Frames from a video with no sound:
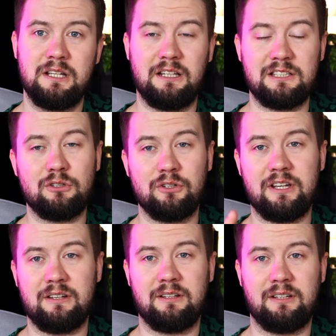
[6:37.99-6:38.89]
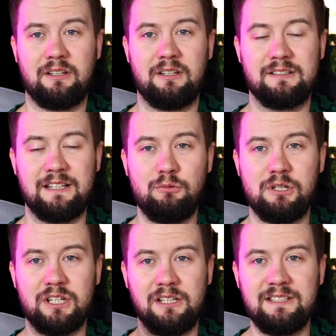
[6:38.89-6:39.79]
na stronie e, znajduje
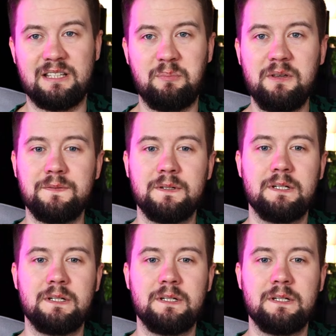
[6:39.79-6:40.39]
się lista PIF,